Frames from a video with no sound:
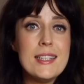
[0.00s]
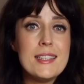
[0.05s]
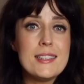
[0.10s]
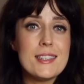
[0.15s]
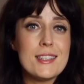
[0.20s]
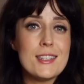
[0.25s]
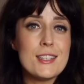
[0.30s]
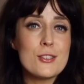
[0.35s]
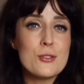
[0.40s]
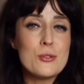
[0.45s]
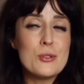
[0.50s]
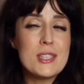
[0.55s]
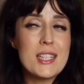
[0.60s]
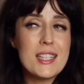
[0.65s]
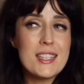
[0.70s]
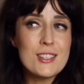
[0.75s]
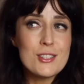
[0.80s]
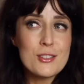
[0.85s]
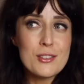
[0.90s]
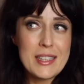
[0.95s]
die nicht gut
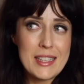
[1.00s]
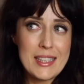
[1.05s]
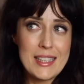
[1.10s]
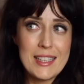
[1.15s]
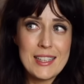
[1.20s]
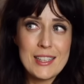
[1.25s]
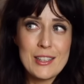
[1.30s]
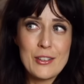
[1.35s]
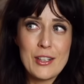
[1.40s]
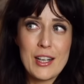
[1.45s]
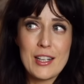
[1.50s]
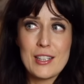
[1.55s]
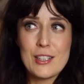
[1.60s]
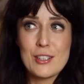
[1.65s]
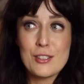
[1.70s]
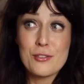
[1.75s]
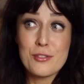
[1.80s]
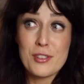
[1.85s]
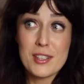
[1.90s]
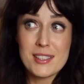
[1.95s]
hinzukriegen oder die
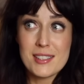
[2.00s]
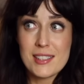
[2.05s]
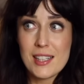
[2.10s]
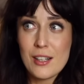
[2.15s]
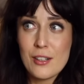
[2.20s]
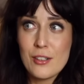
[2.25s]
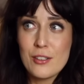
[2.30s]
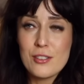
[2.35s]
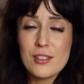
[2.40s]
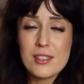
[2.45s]
zu versauen,